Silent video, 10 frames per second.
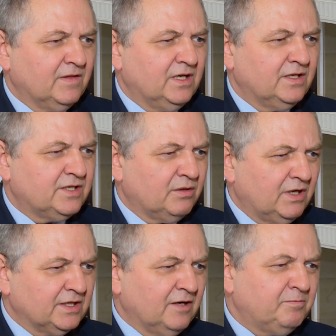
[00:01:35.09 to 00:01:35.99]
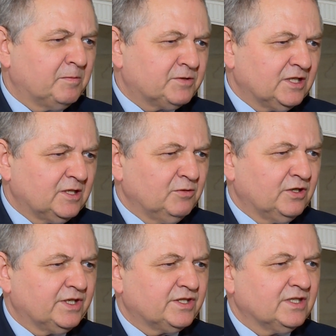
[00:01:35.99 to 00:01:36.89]
e, działania w poprzednim
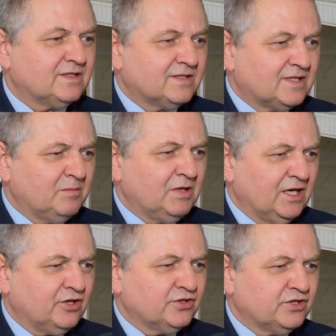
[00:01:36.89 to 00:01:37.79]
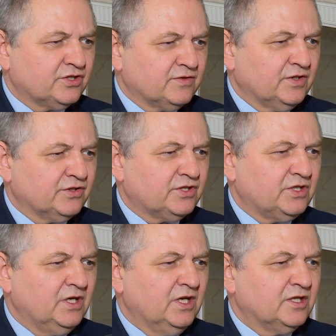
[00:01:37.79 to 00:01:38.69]
okresie, systemy jakości żywności,